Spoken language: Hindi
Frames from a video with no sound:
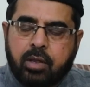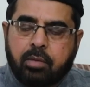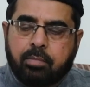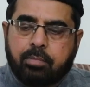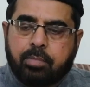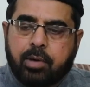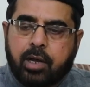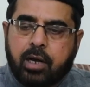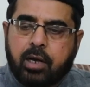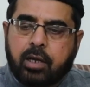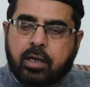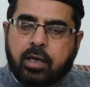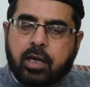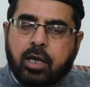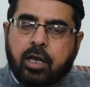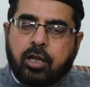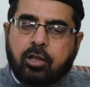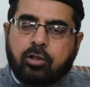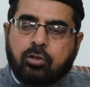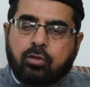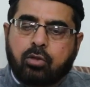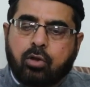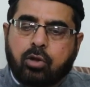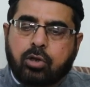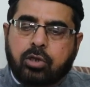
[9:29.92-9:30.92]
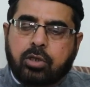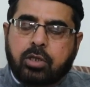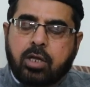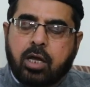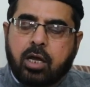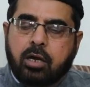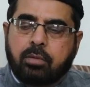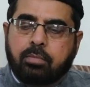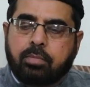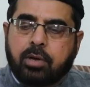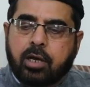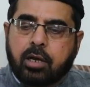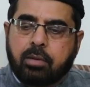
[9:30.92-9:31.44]
बल्कि
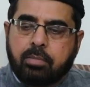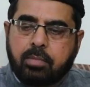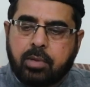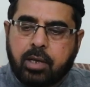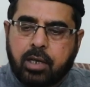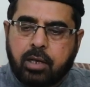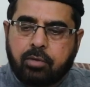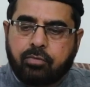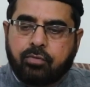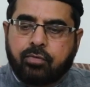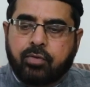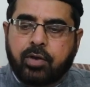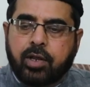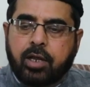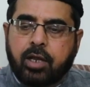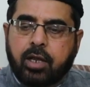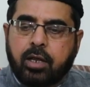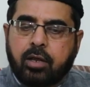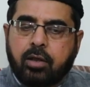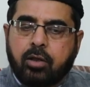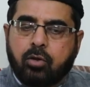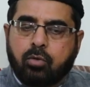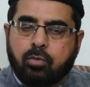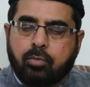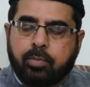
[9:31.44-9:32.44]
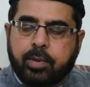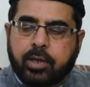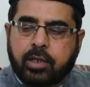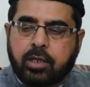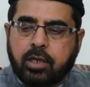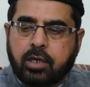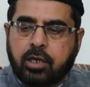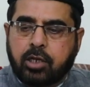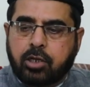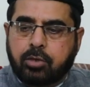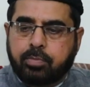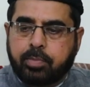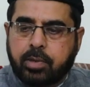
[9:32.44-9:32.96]
हिंदुस्तान भर में फ्री होम्योपैथी
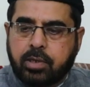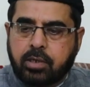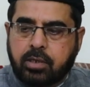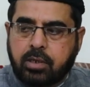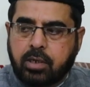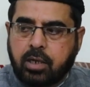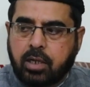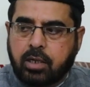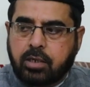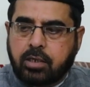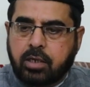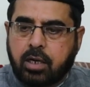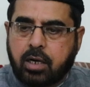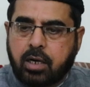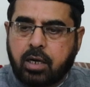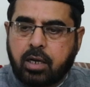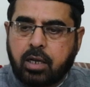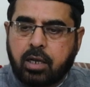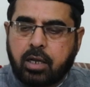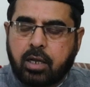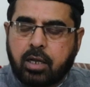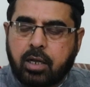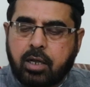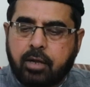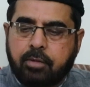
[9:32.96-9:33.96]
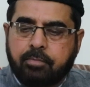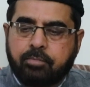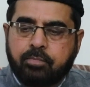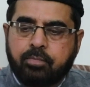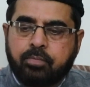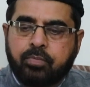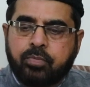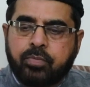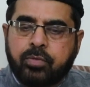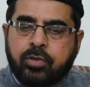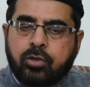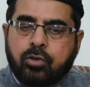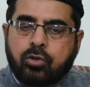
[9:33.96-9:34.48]
डिस्पेंसरियाँ चल रही हैं
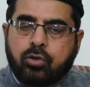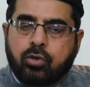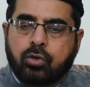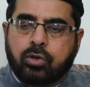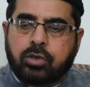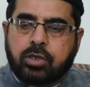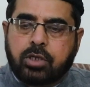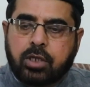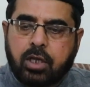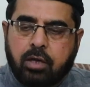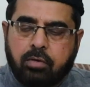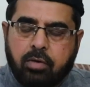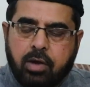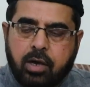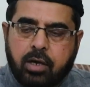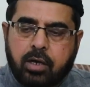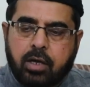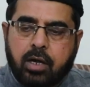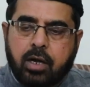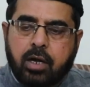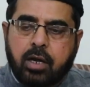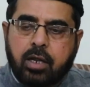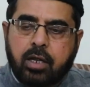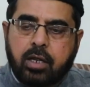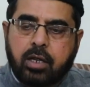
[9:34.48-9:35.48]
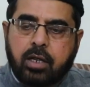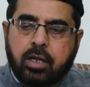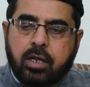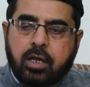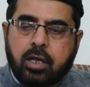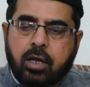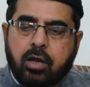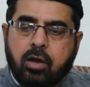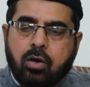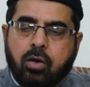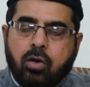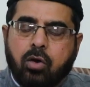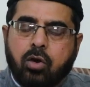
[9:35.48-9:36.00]
जो सेवा कर रही
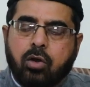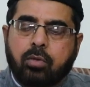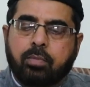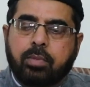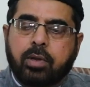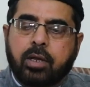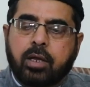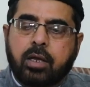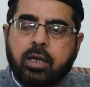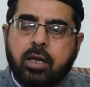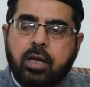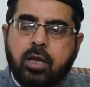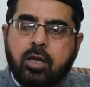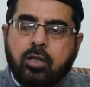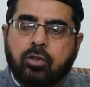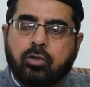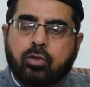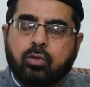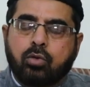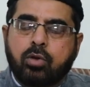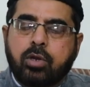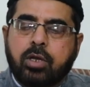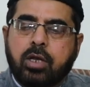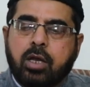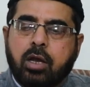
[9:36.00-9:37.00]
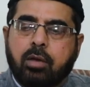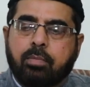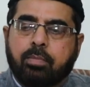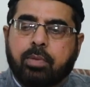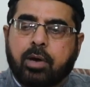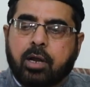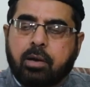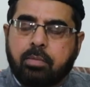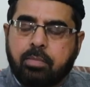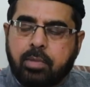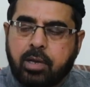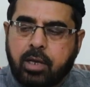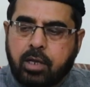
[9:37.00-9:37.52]
हैं और भी दुनिया
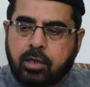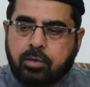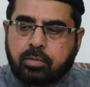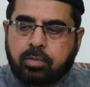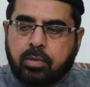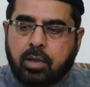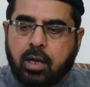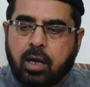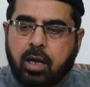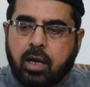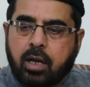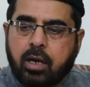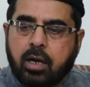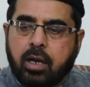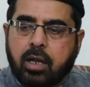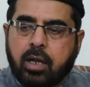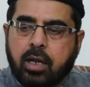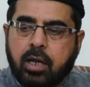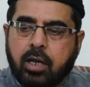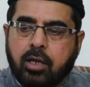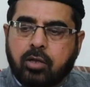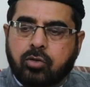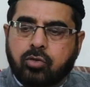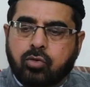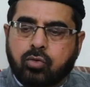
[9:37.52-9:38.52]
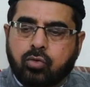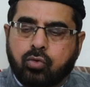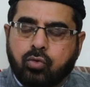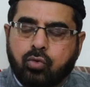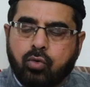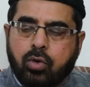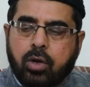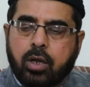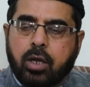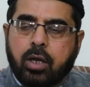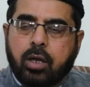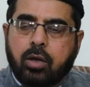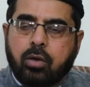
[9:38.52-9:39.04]
भर में अस्पताल हैं
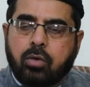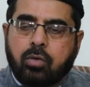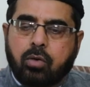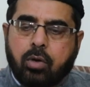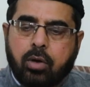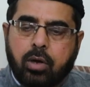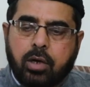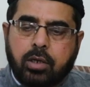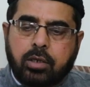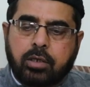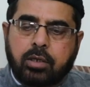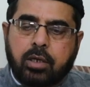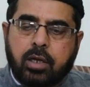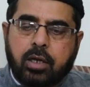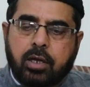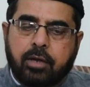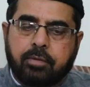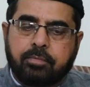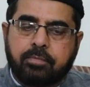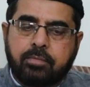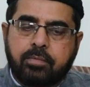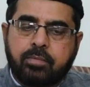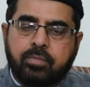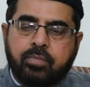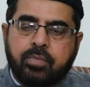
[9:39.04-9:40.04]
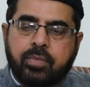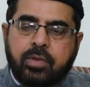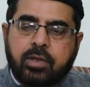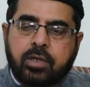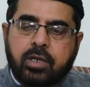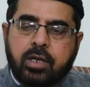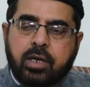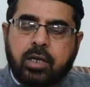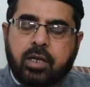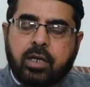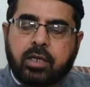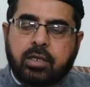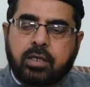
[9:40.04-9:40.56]
स्कूल हैं कॉलेज हैं
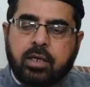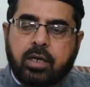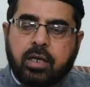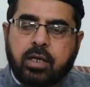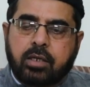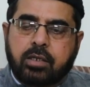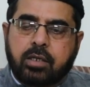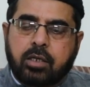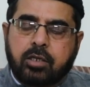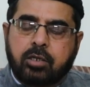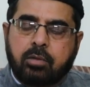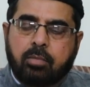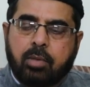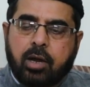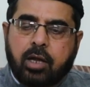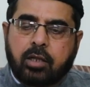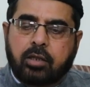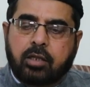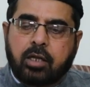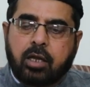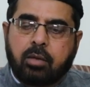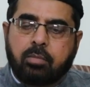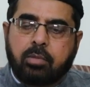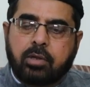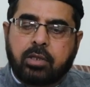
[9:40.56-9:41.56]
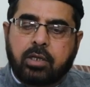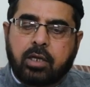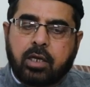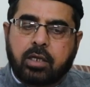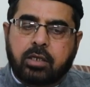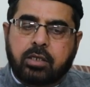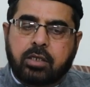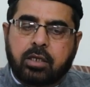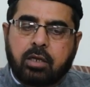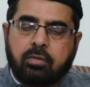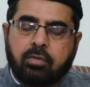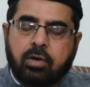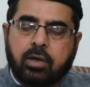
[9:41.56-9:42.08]
जिनके ज़रिए से जमात अहमदिया
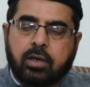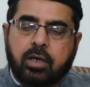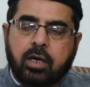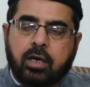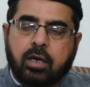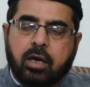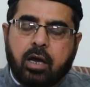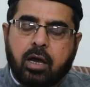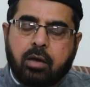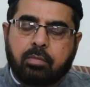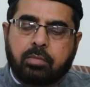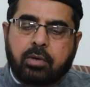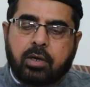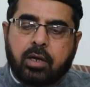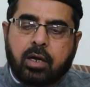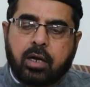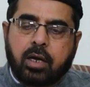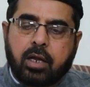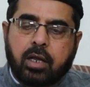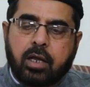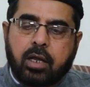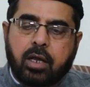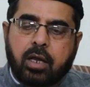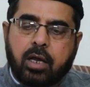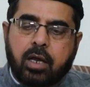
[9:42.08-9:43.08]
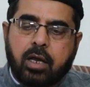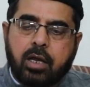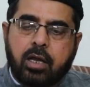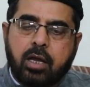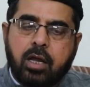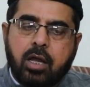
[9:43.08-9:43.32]
सेवा के काम कर रही है